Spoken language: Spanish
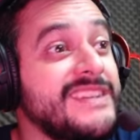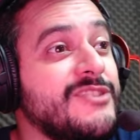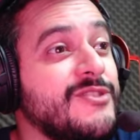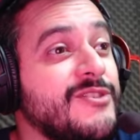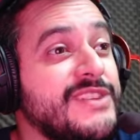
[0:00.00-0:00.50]
Y
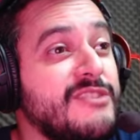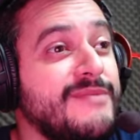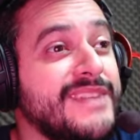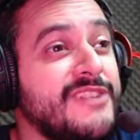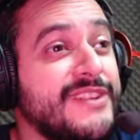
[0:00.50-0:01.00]
todos tienen
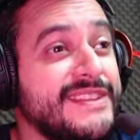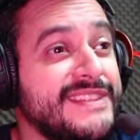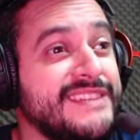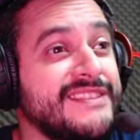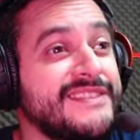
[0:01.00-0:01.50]
comentarios
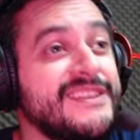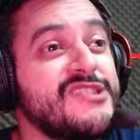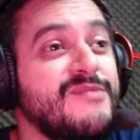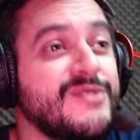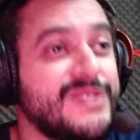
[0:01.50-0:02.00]
recientes. Es
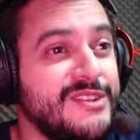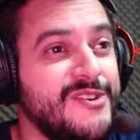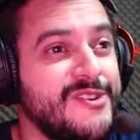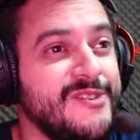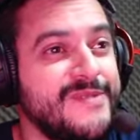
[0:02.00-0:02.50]
como si
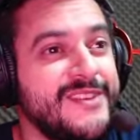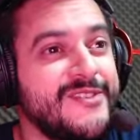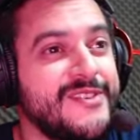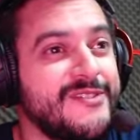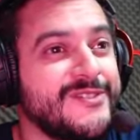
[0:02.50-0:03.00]
los
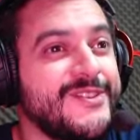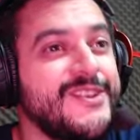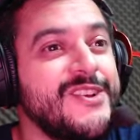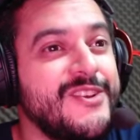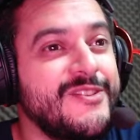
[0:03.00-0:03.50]
videos de Dross
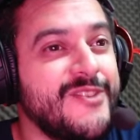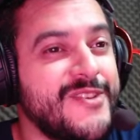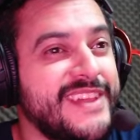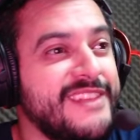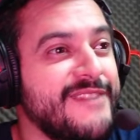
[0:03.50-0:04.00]
no lo
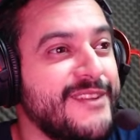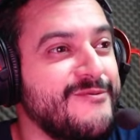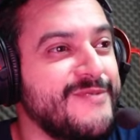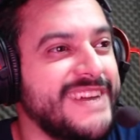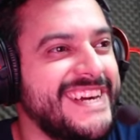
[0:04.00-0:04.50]
dejen de ver
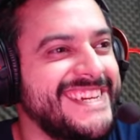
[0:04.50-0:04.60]
nunca.